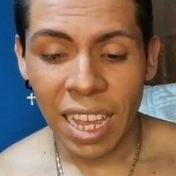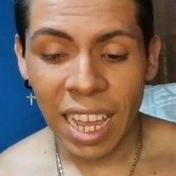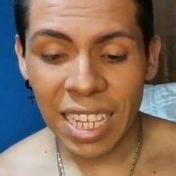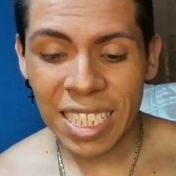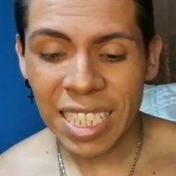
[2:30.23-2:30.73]

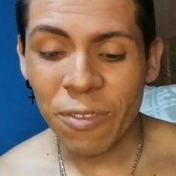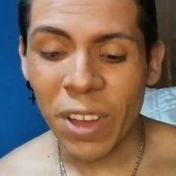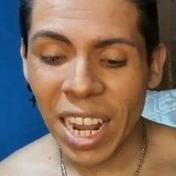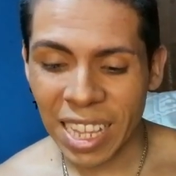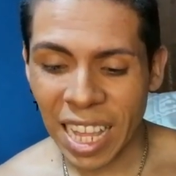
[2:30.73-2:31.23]
es
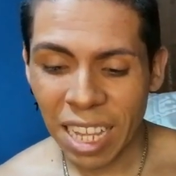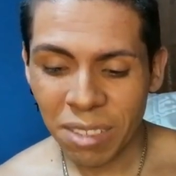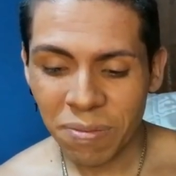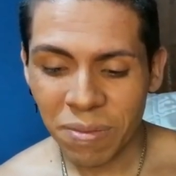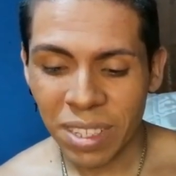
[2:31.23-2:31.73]

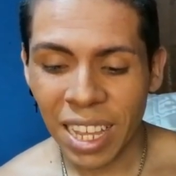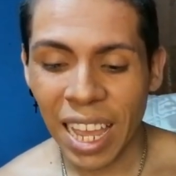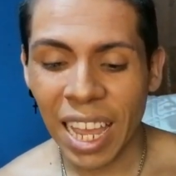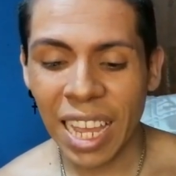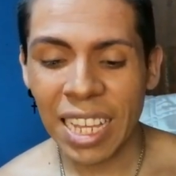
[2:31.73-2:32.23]
diferente
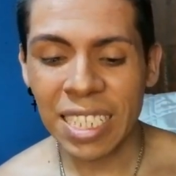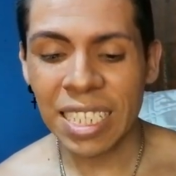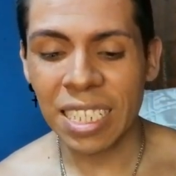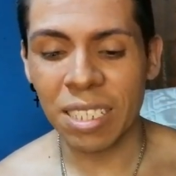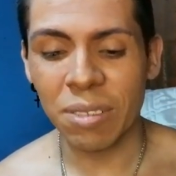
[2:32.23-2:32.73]

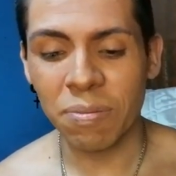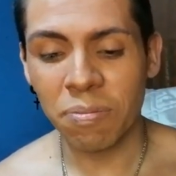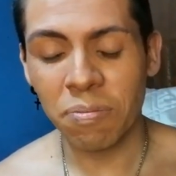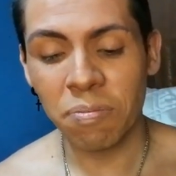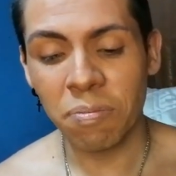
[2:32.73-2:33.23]
es
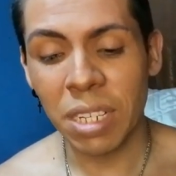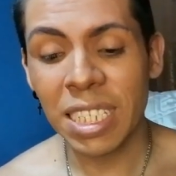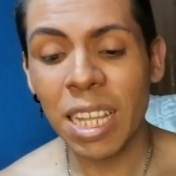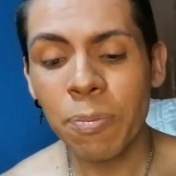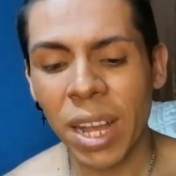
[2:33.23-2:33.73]

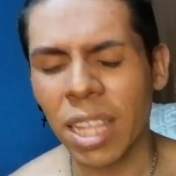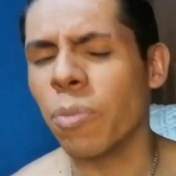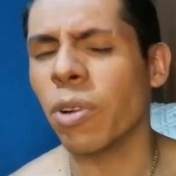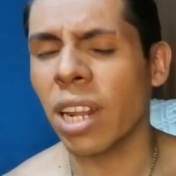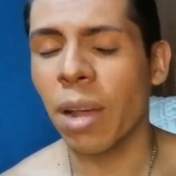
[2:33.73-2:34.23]
está
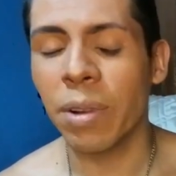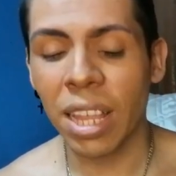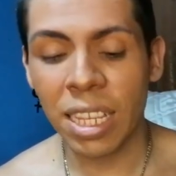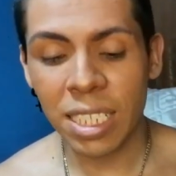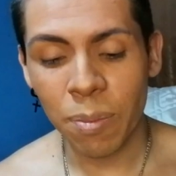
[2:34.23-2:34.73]
padre, porque la
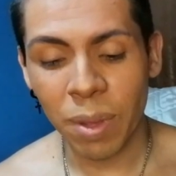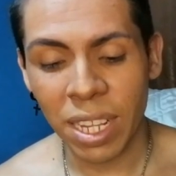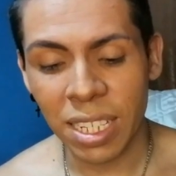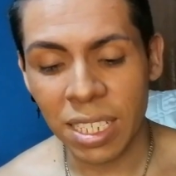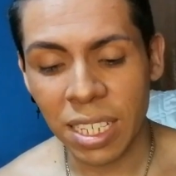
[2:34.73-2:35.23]
verdad está
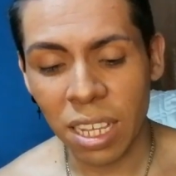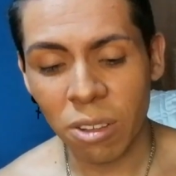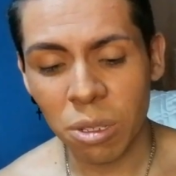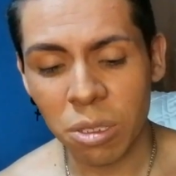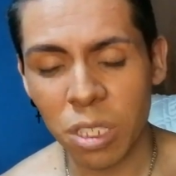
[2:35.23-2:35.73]
padre el
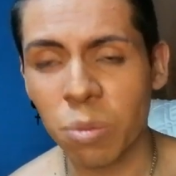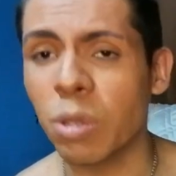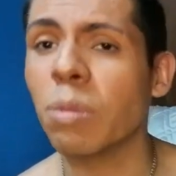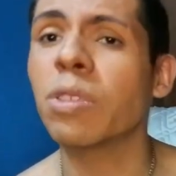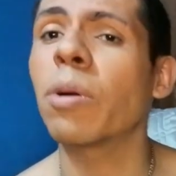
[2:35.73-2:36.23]
diseño, entonces
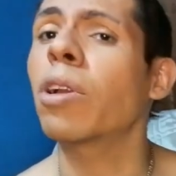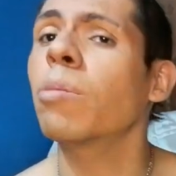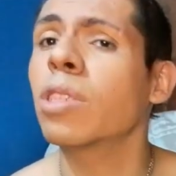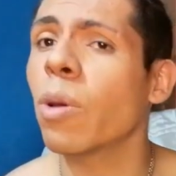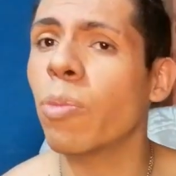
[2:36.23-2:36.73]
pues vamos a ver
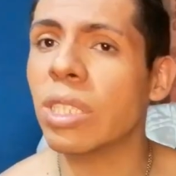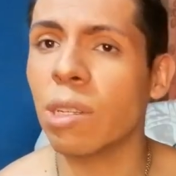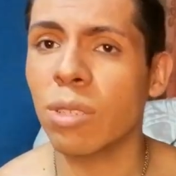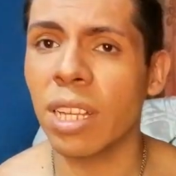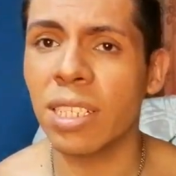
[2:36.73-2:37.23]
cómo se ve
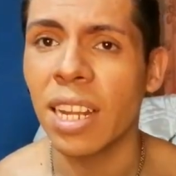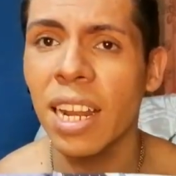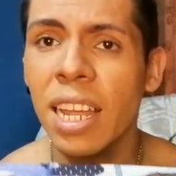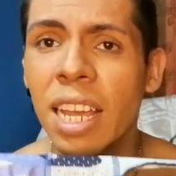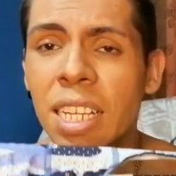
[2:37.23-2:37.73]
puesta. Ustedes
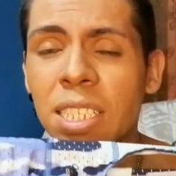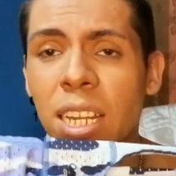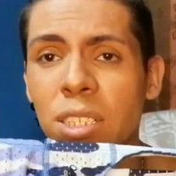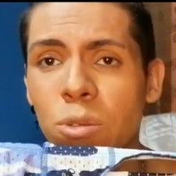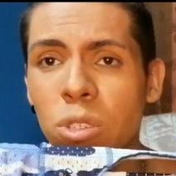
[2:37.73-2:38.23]
dirán
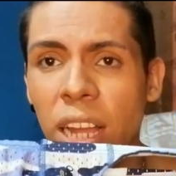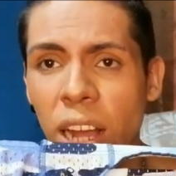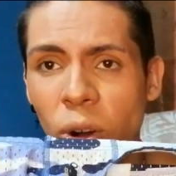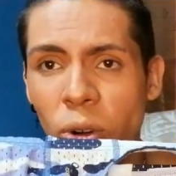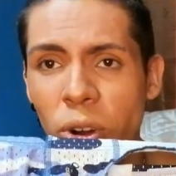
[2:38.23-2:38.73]
si les
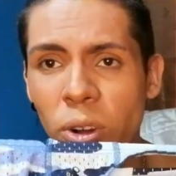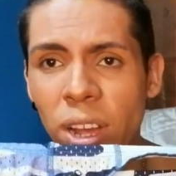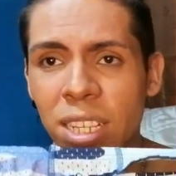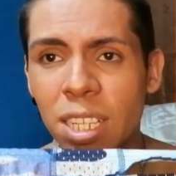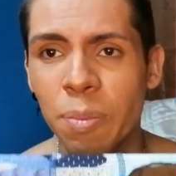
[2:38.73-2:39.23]
gusta o
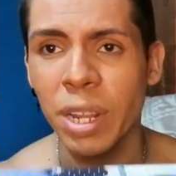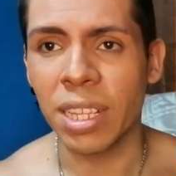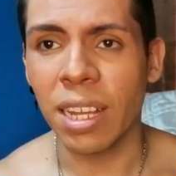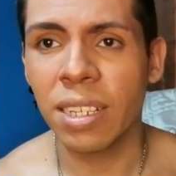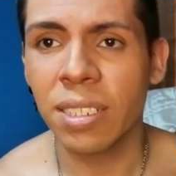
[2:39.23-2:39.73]
no esta
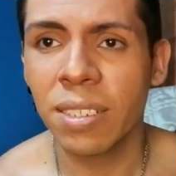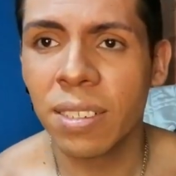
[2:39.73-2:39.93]
prenda.